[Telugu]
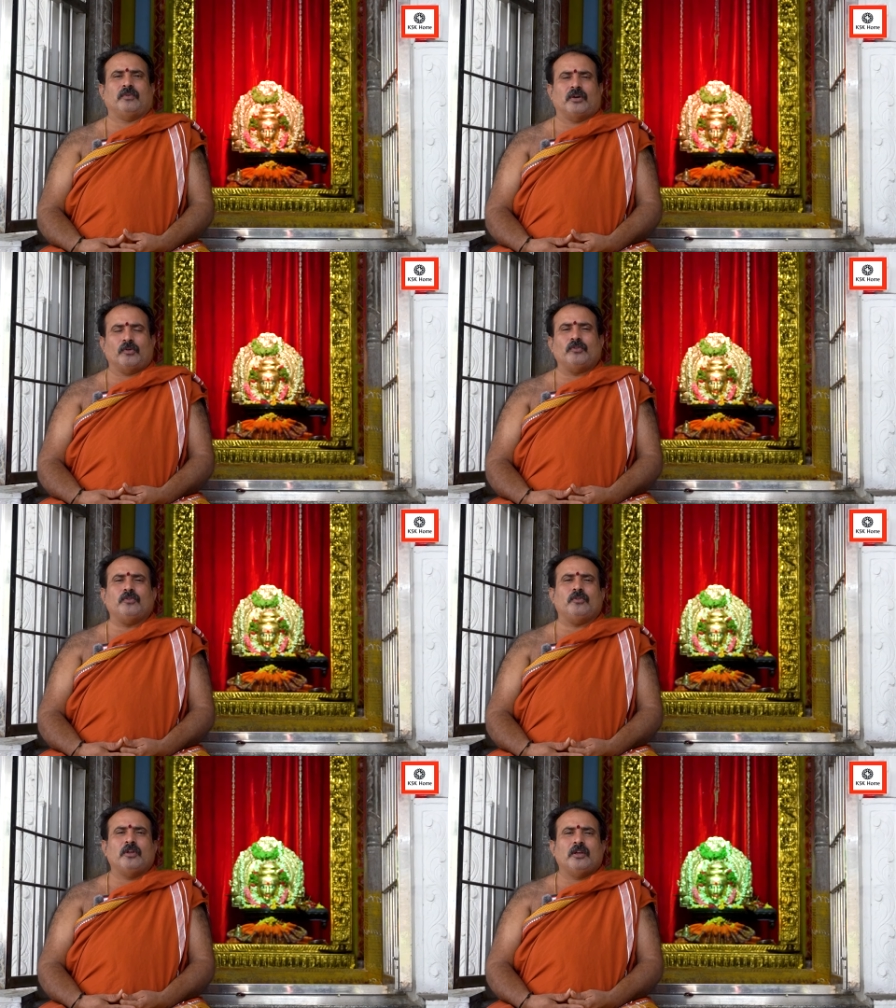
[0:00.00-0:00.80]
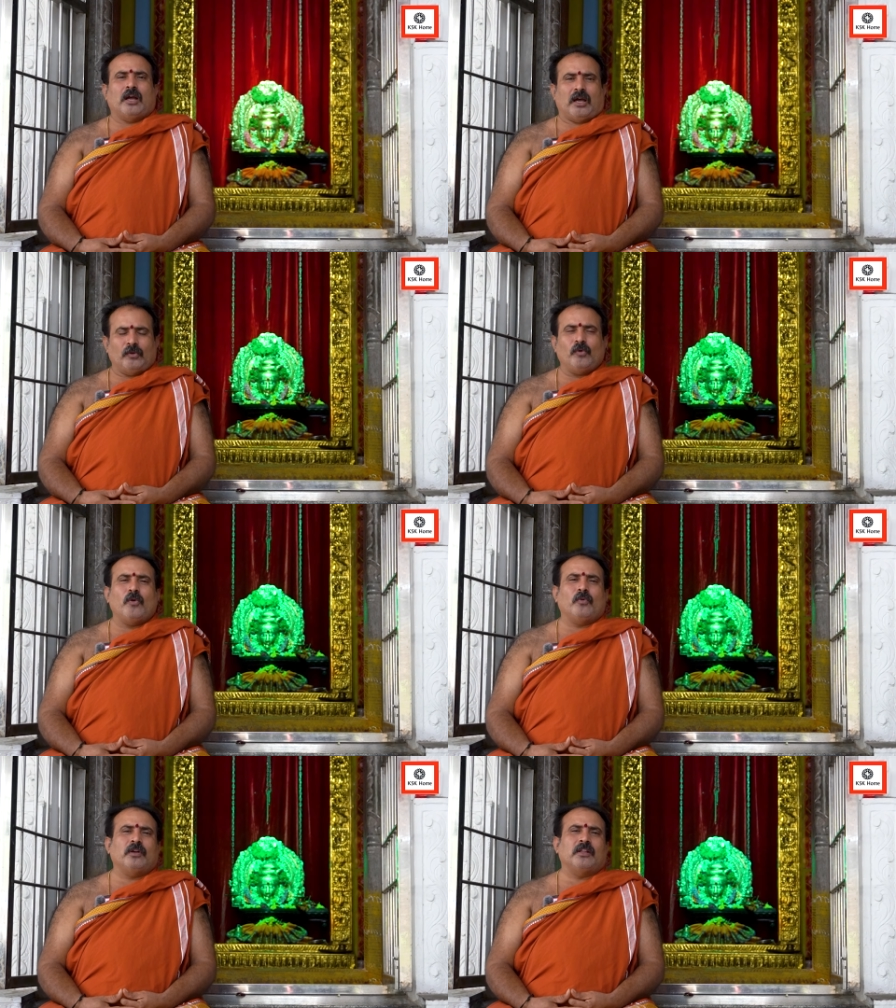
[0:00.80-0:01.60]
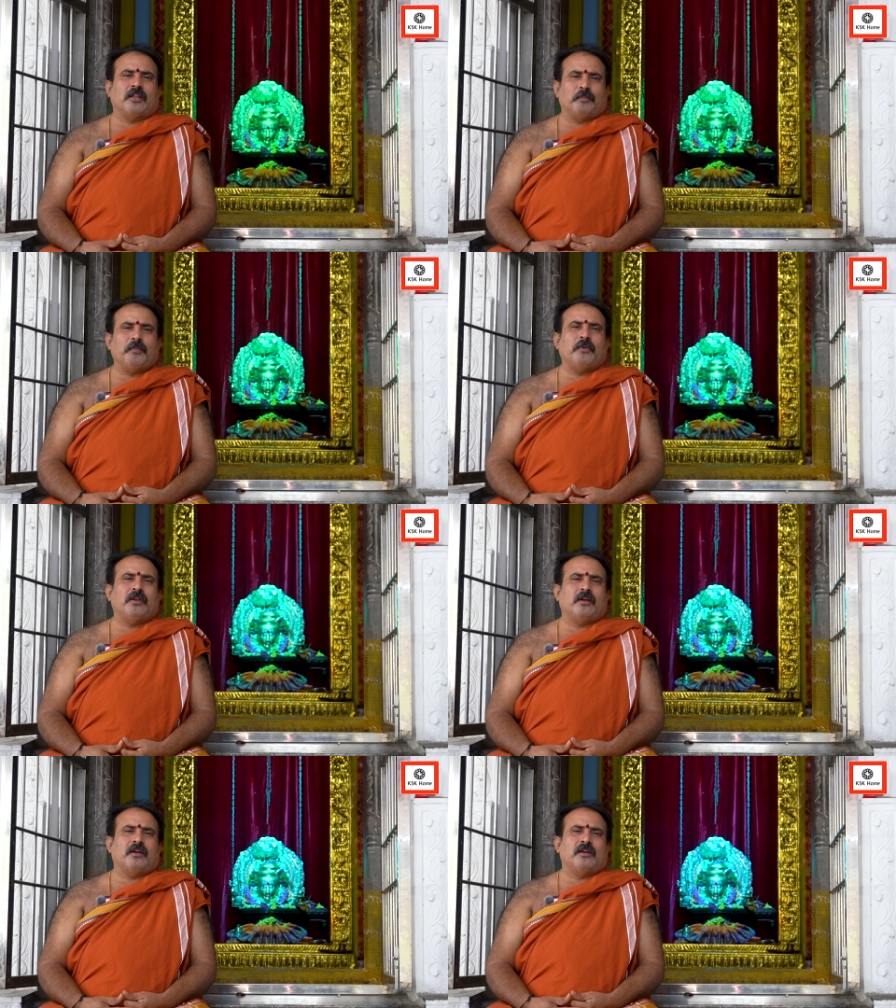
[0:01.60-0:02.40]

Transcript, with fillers: ఒకరోజు అనుకోకుండా తప్పిపోయిన